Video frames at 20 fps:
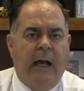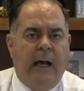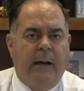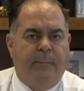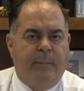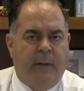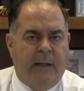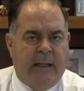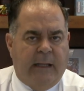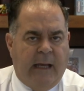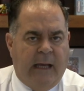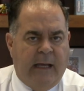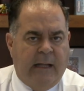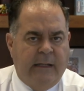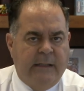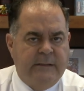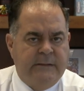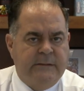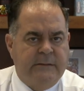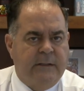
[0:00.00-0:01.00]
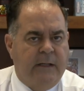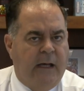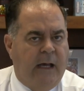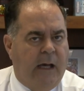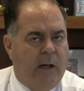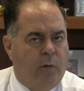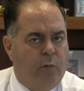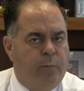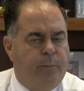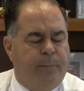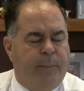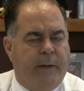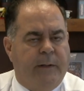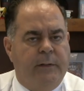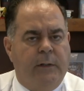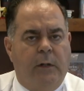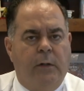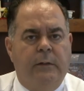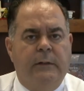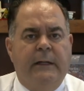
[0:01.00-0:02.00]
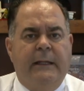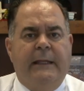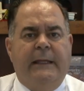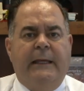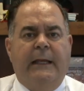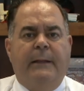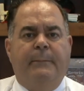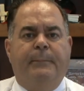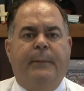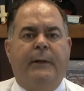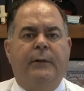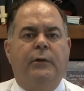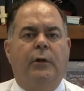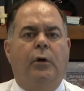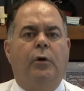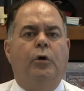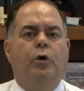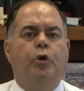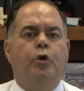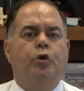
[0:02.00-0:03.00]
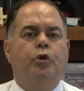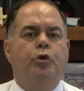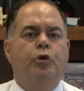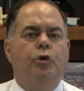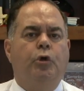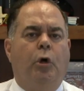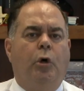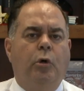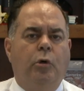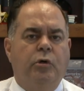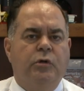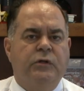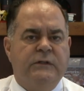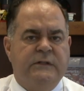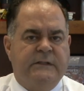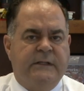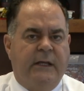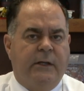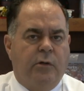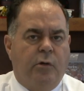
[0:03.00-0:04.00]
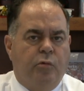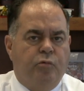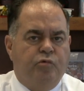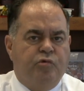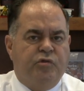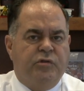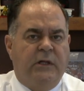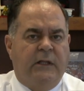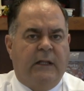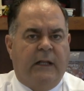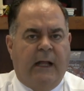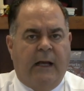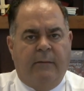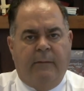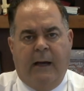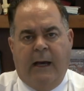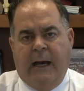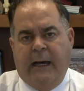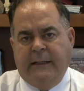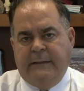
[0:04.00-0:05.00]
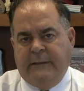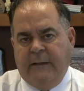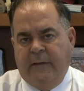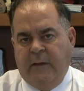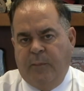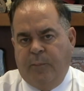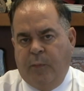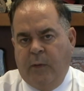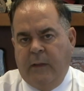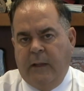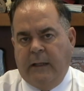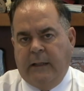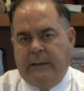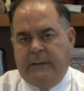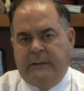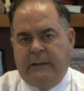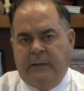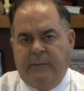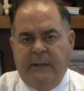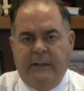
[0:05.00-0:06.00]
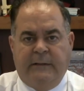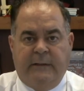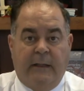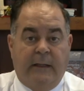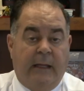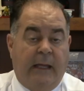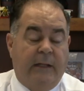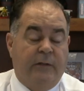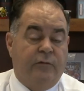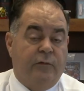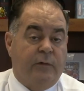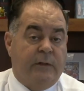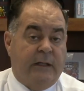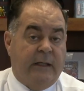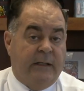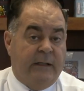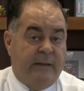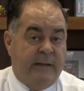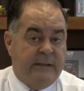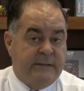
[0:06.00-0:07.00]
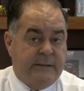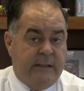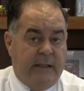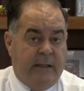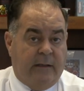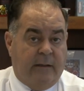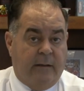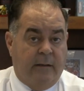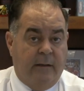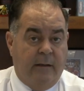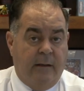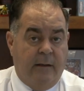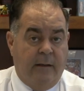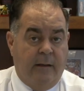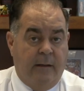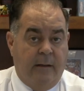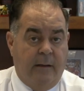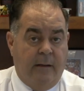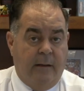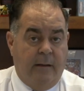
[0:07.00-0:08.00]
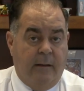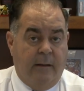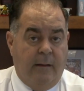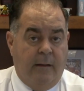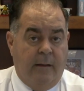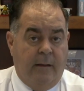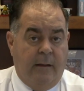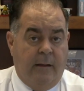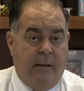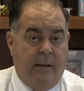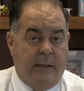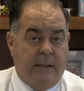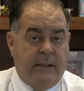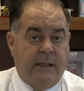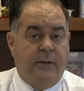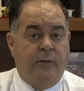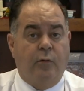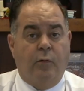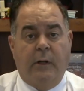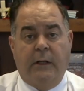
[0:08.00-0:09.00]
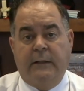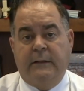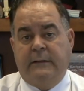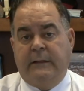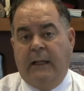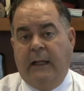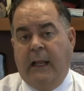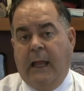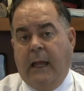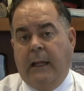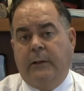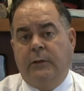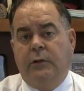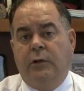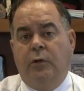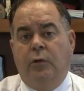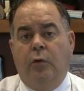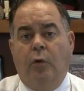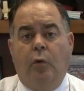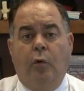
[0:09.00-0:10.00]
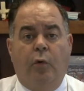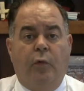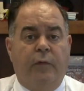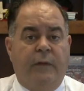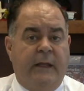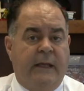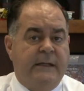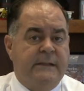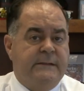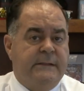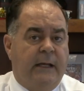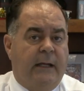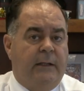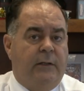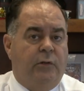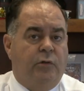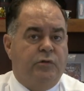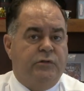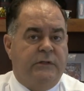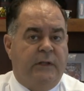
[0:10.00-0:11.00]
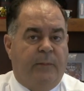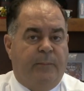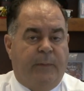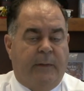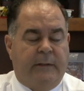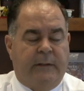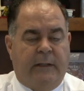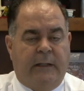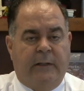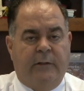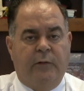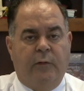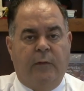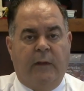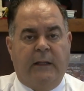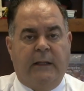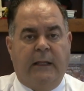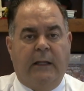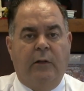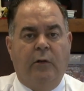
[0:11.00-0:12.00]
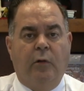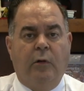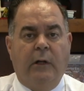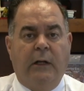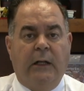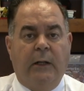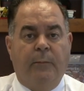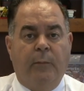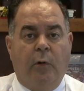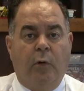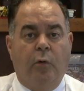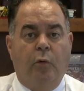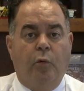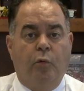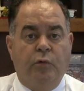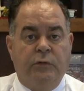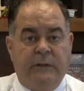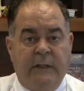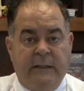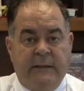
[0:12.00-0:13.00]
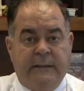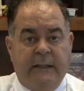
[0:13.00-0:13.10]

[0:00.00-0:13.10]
aplicaras a un perdón y el perdón no se consideraba hasta después de la entrevista. Esto quiere decir que durante el año o diez años, dependiendo de quién lo reclamó, usted